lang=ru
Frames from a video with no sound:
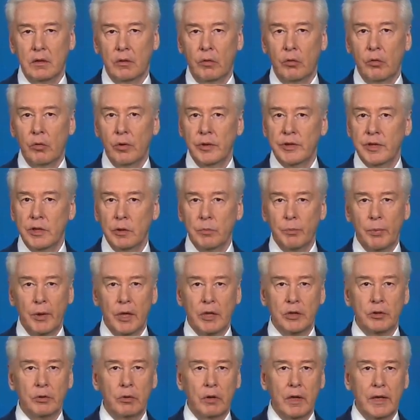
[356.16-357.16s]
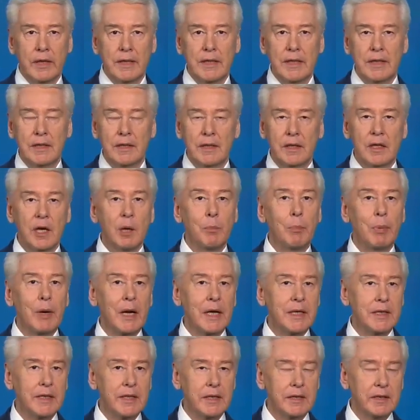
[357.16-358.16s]
Очень прошу родителей
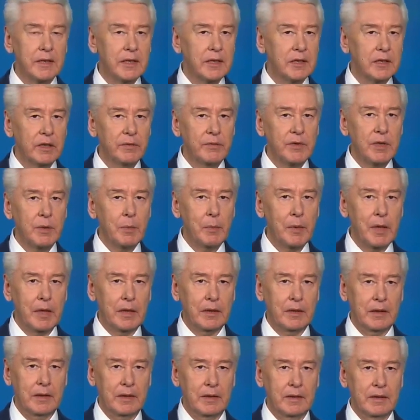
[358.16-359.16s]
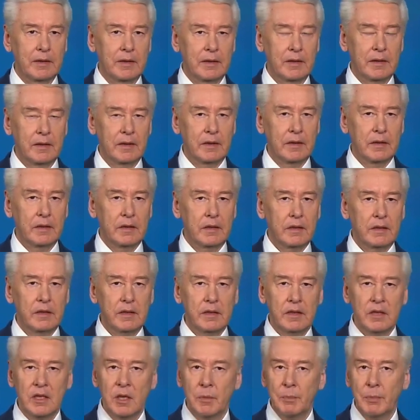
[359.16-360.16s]
обратить на это внимание
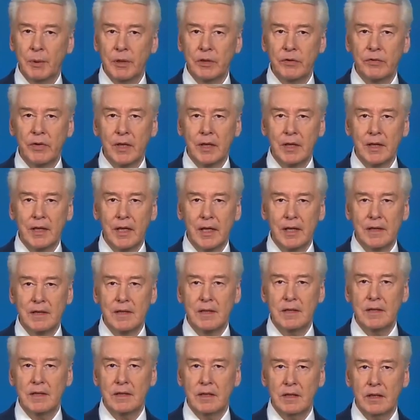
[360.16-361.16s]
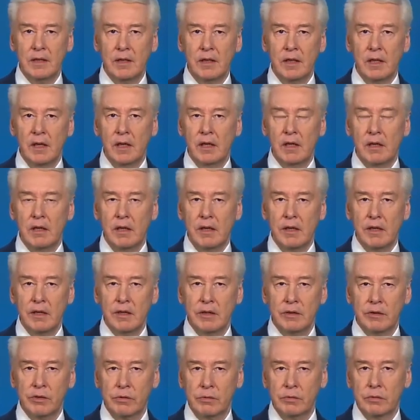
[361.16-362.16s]
и не подвергать детей
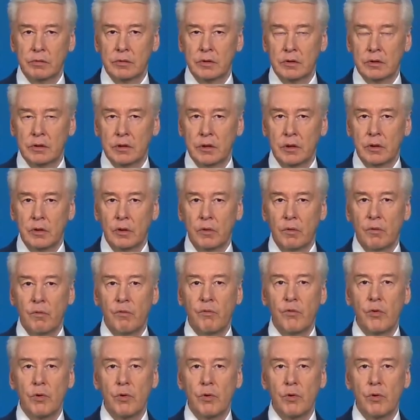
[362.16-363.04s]
риску в